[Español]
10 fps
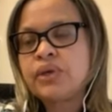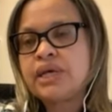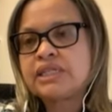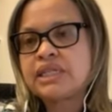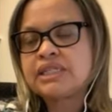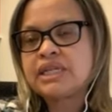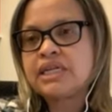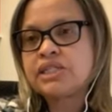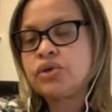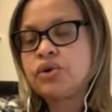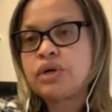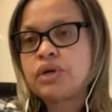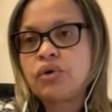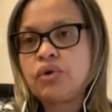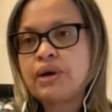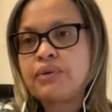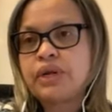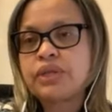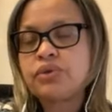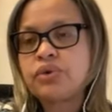de hacer estas gestiones con los
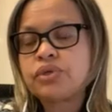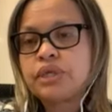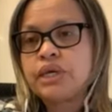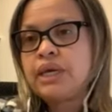laboratorios